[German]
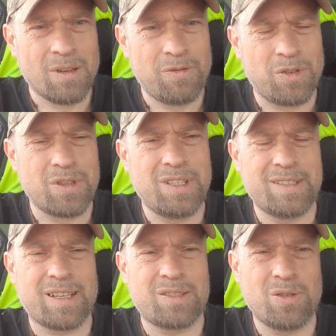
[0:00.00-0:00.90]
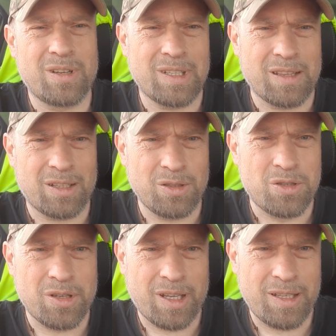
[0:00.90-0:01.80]
von dieser sogenannten
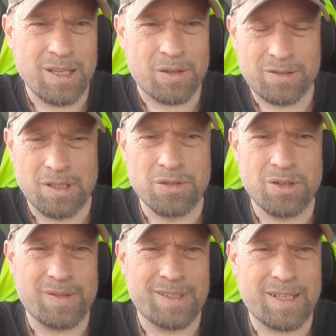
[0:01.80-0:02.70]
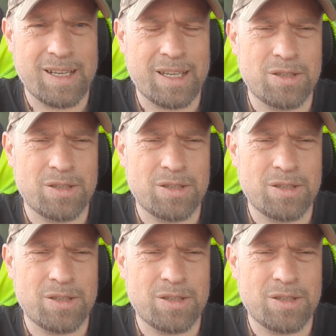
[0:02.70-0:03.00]
deutschen Regierung. Soll ich euch was sagen?